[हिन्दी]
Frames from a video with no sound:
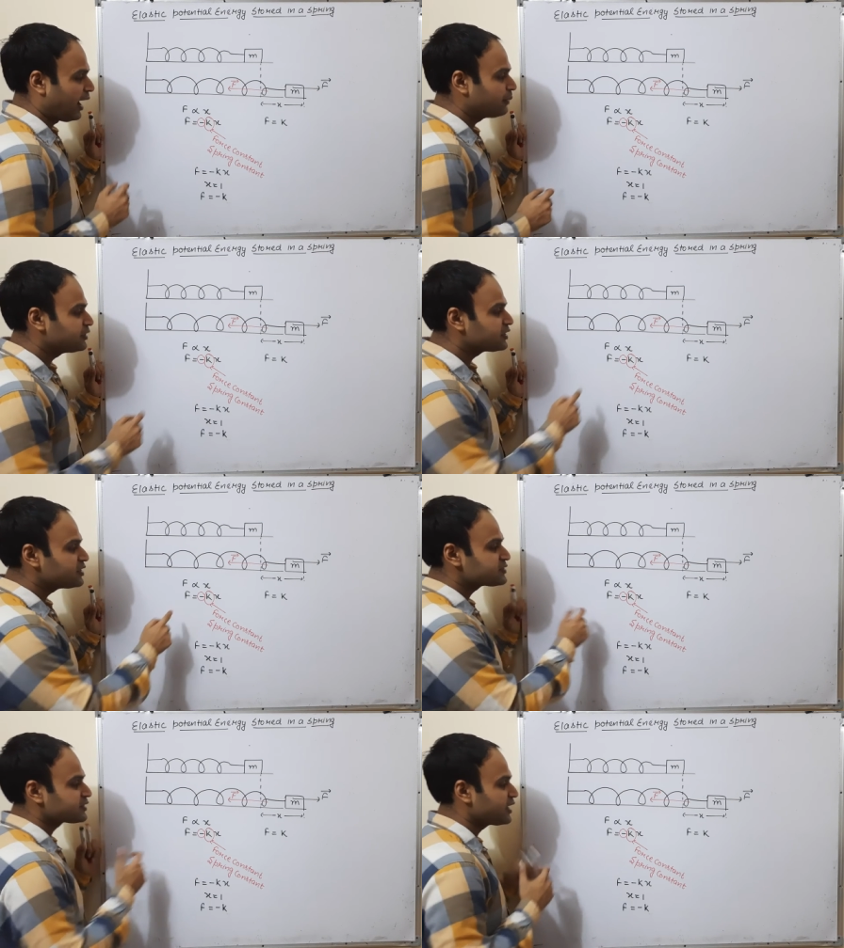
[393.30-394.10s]
अब
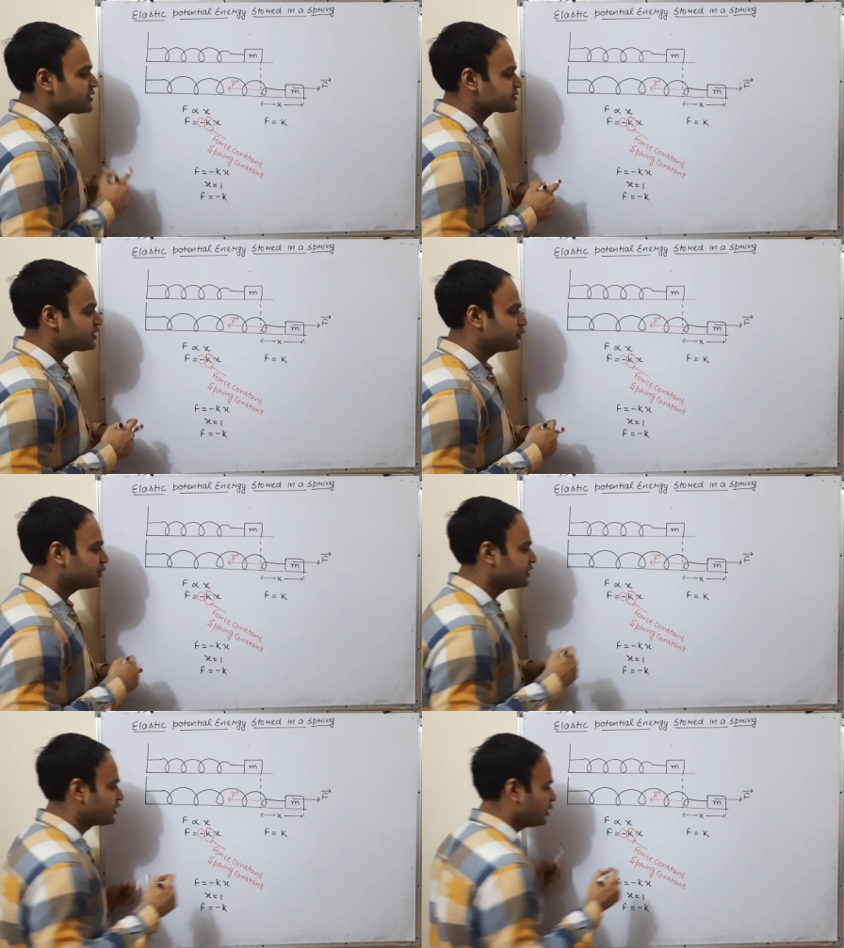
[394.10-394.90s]
देखिए इसके ऐसे
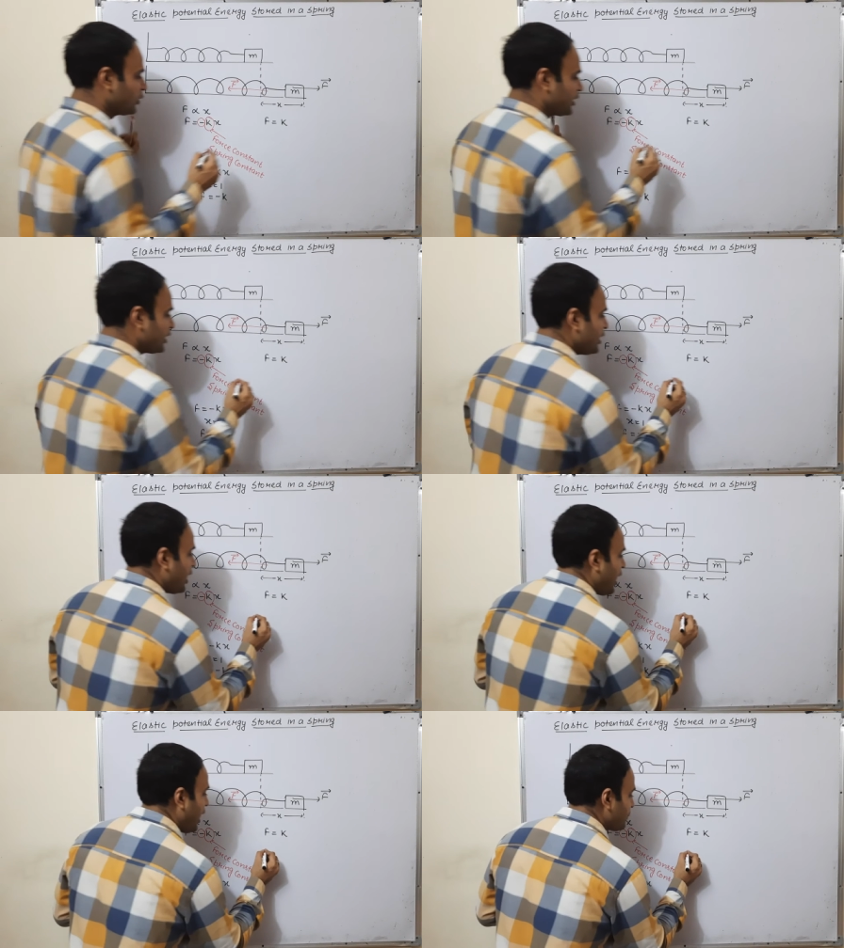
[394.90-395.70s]
यूनिट क्या होंगे
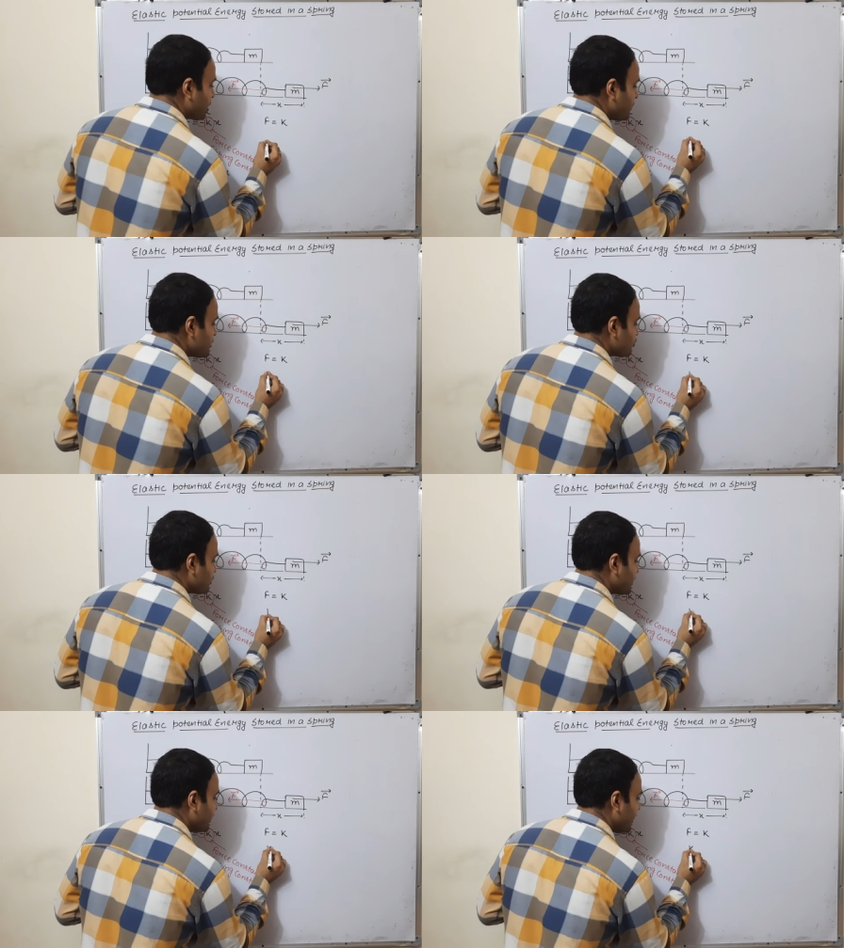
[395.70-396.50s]
आपके पास जो
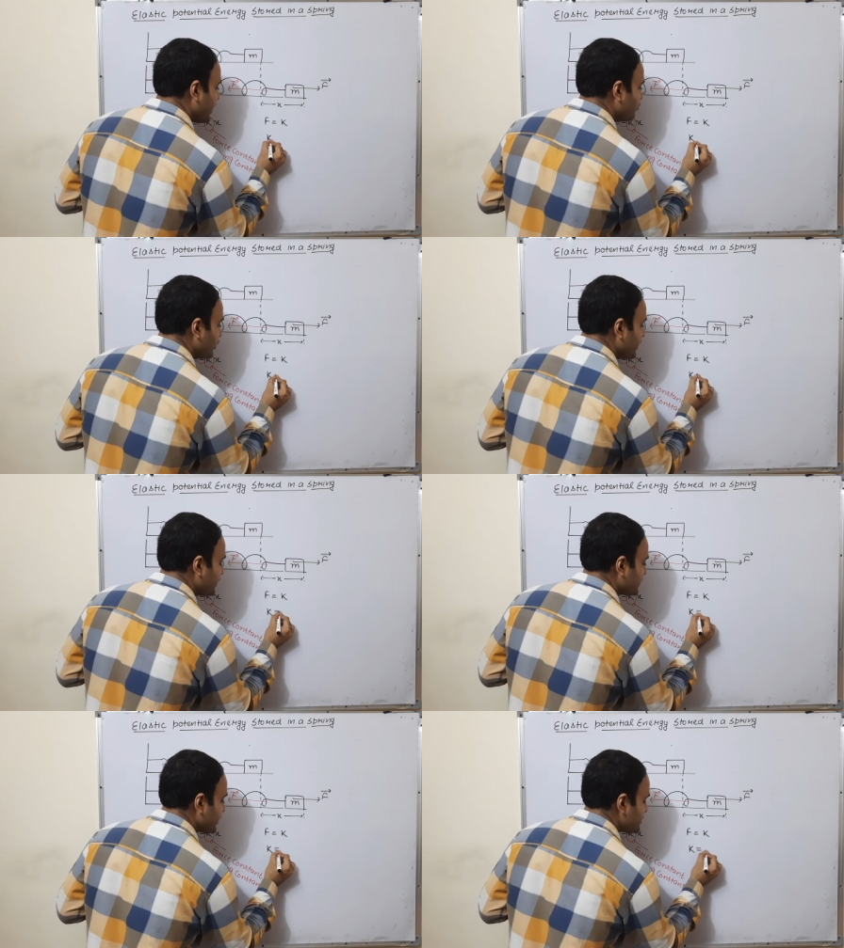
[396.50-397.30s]
के है वो
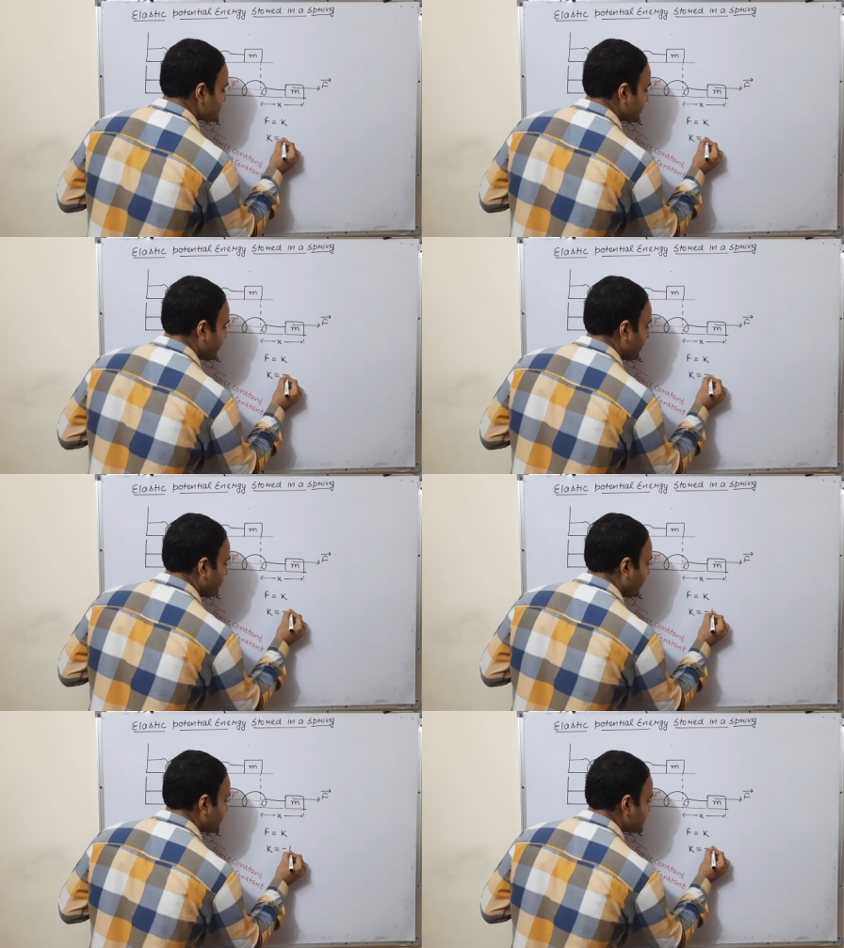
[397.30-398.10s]
एक तरह से क्या है
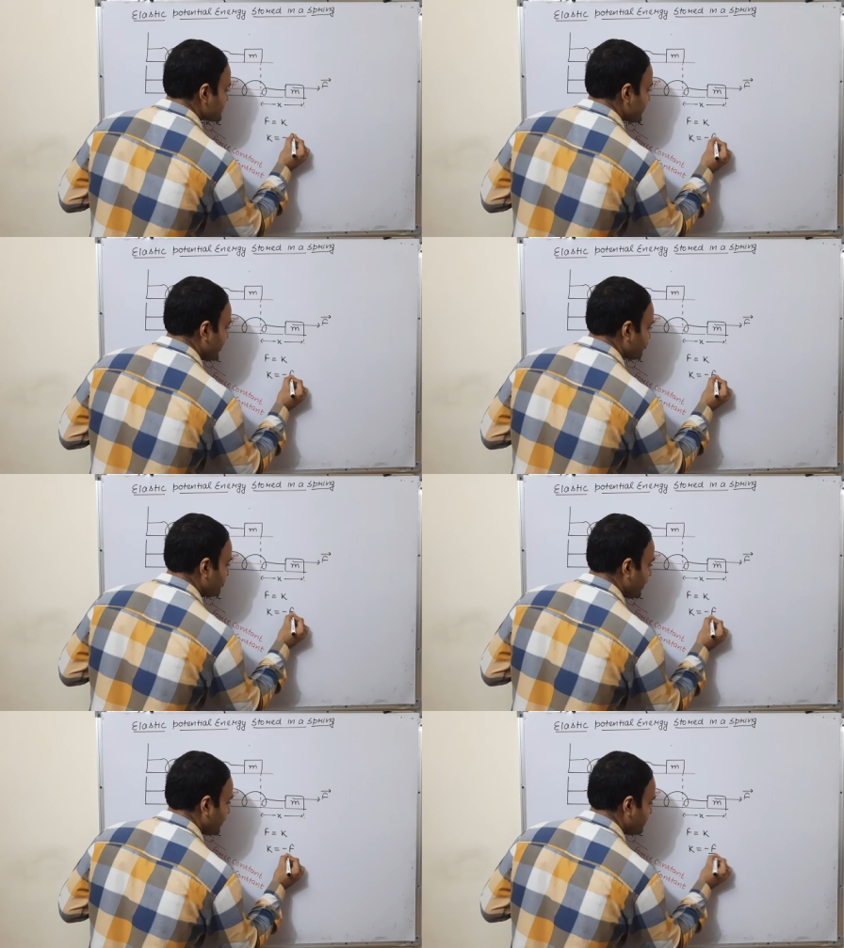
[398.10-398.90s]
माइनस एफ
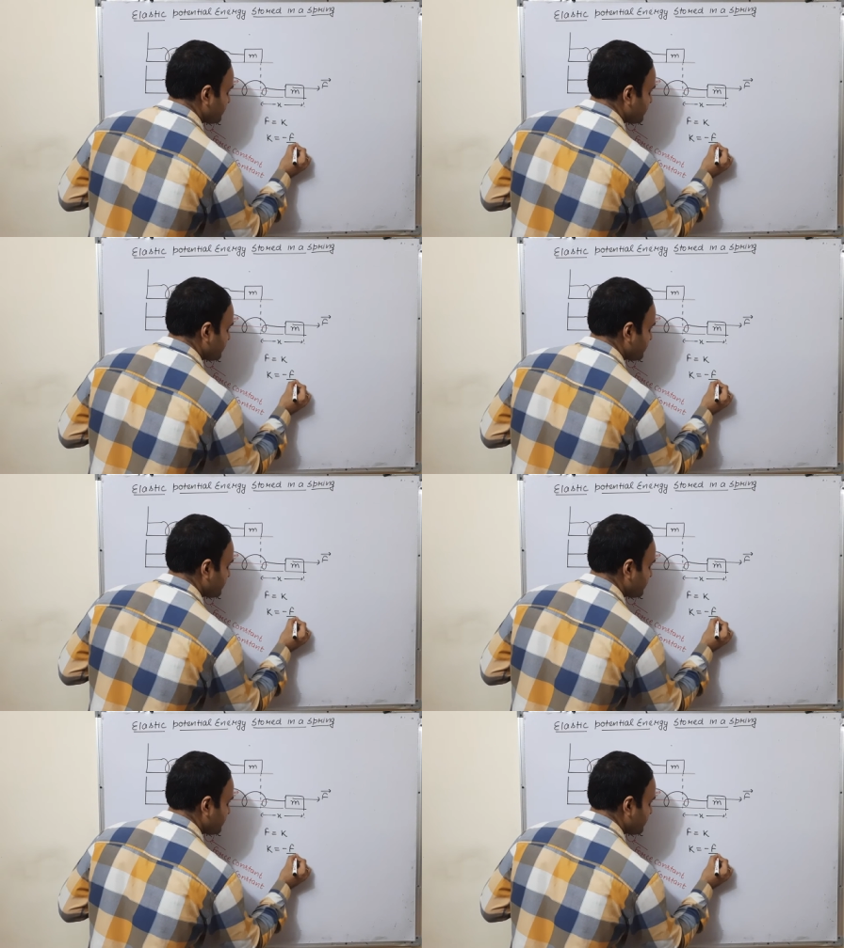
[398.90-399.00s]
बाय